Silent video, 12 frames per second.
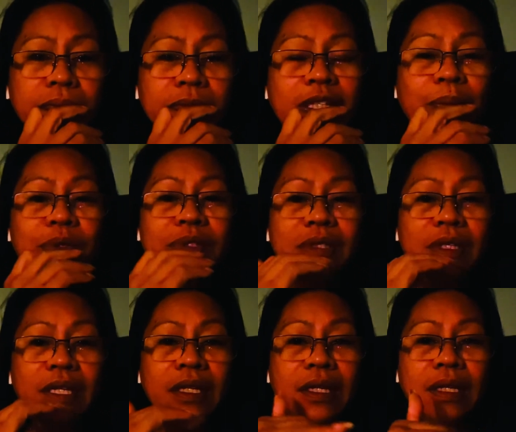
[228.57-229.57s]
Tapos
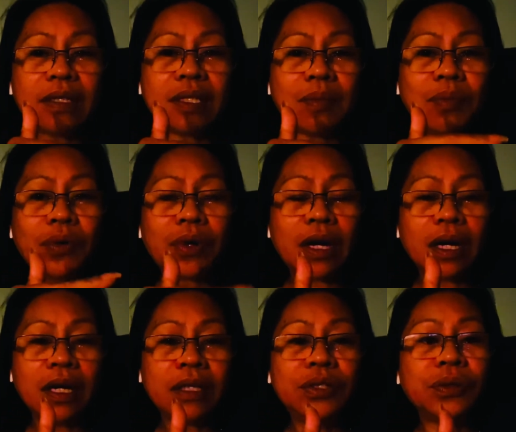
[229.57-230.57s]
iniisip mo
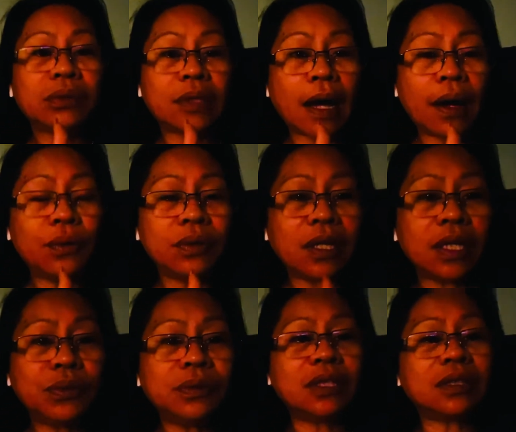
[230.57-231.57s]
kaagad yung tao na
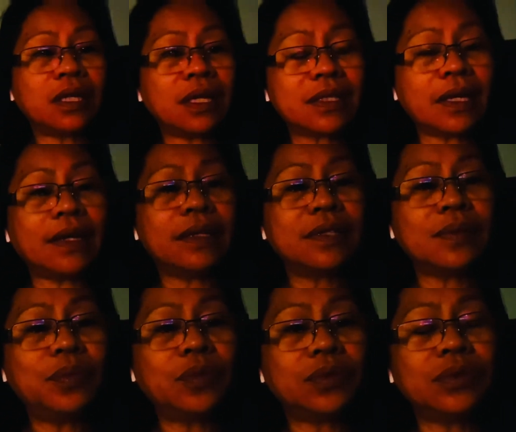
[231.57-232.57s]
yun ang nasa isip
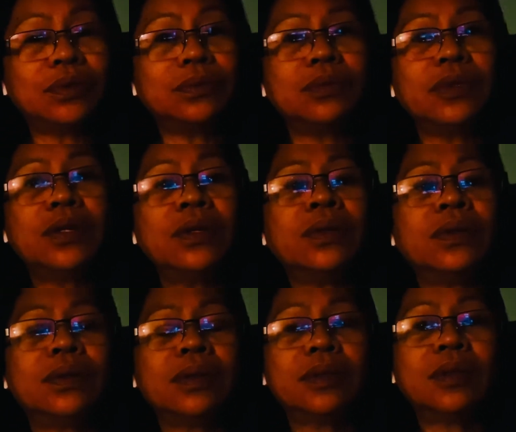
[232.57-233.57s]
mo, yung
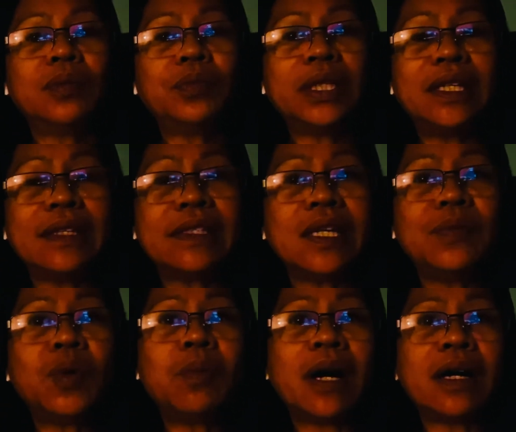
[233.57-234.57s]
pagising mo ba,